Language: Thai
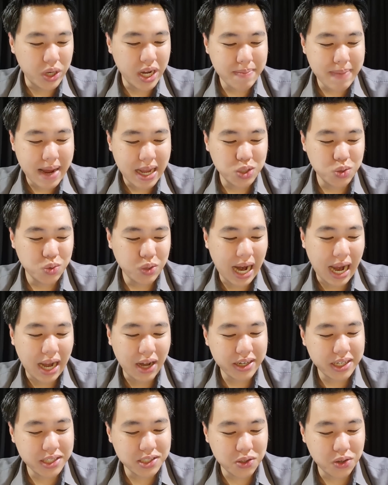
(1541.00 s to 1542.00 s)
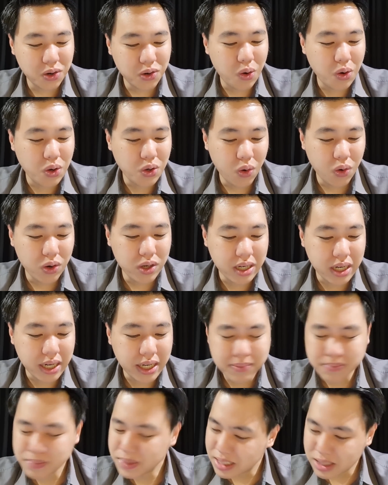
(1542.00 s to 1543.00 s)
ให้แมนยูขายคริสเตียโนโรนัลโด้เลย
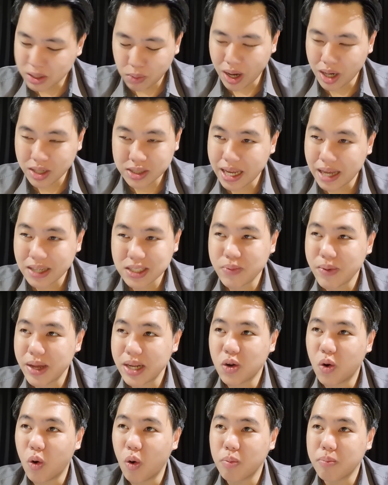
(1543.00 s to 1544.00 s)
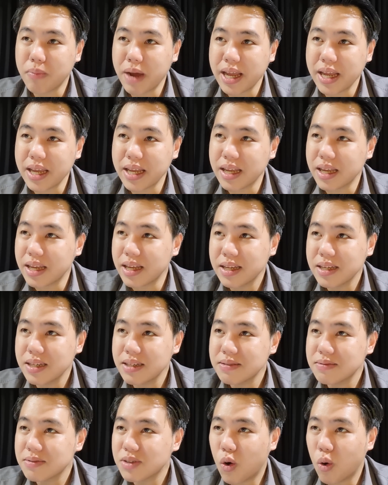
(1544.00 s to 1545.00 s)
แต่ว่าเซียเซเว่นคงไม่
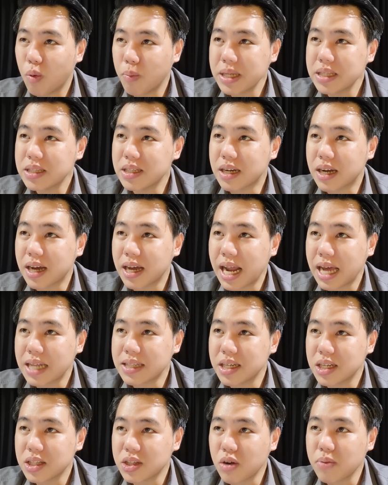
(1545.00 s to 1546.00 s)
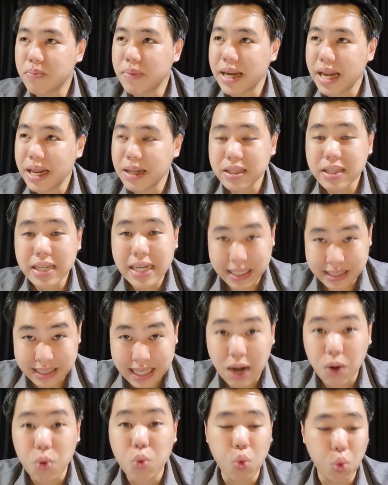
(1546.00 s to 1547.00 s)
คงไม่ถึงขนาดที่จะต้องไปเล่นลีกซา
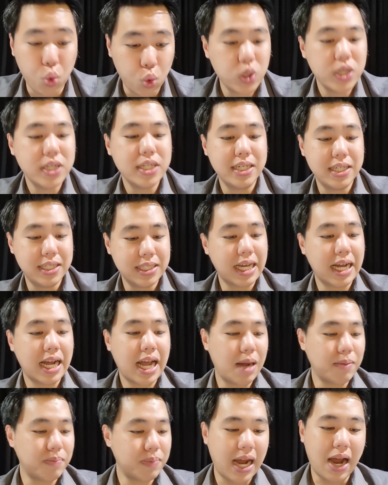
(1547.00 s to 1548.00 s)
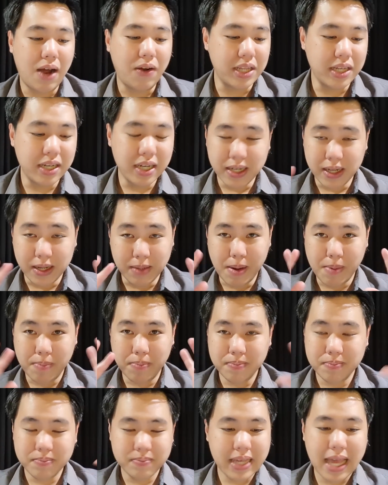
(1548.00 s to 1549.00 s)
อุนะครับข่าวนี้ก็เลยแบบ
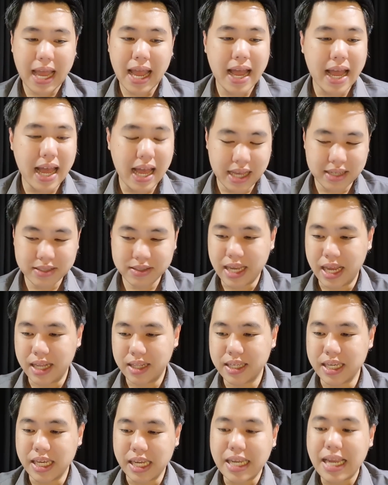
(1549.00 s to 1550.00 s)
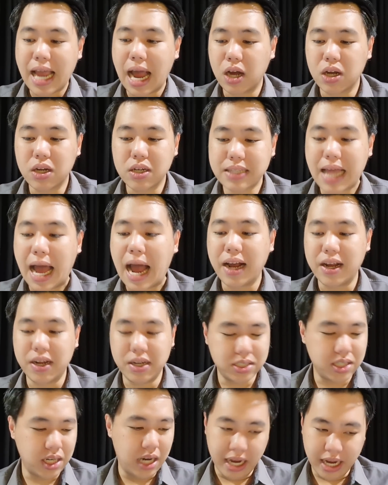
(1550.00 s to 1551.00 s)
แค่เศรษฐีอยากดัง
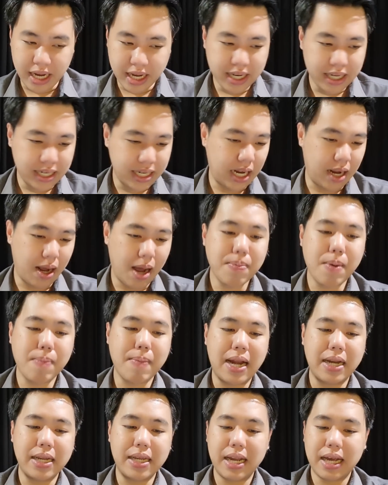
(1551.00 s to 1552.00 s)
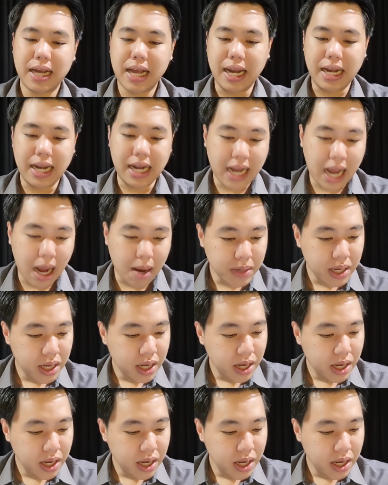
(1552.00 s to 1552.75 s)
เฉยๆประมาณนี้แล้วกันนะครับ